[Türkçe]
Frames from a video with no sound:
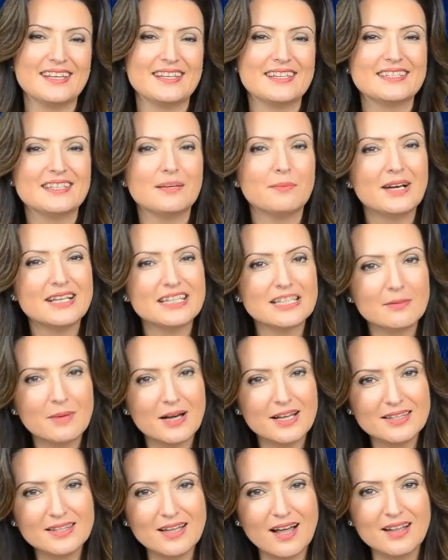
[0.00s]
zaman
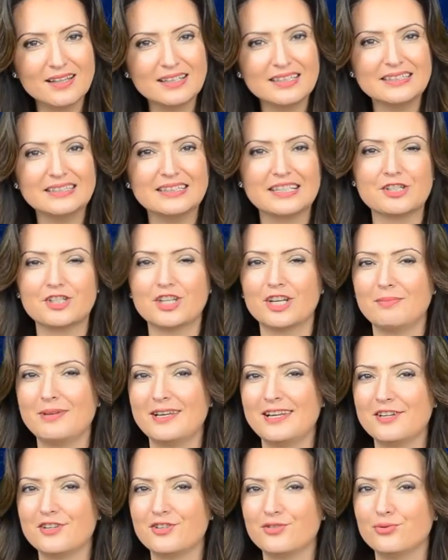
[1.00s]
zaman
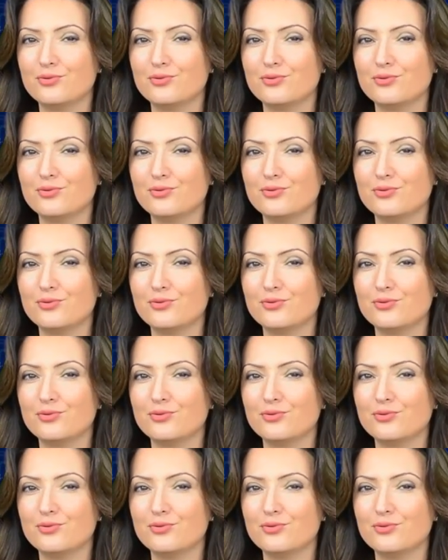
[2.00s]
dalgınlaşabilir,